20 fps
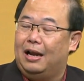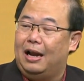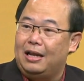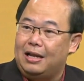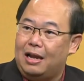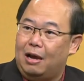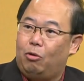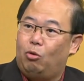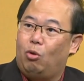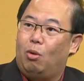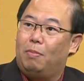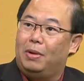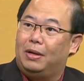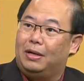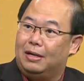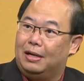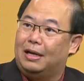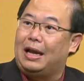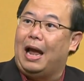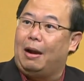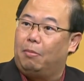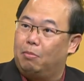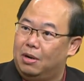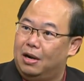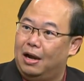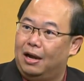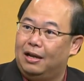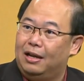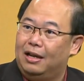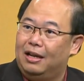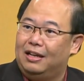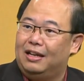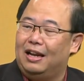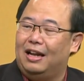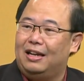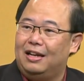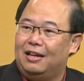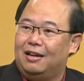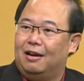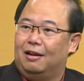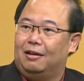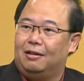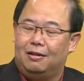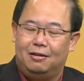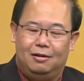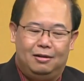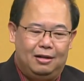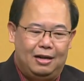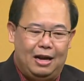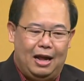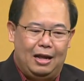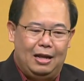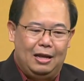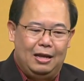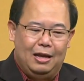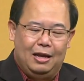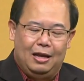และยังรวมไปถึงการเมืองนะที่เกิดขึ้นใน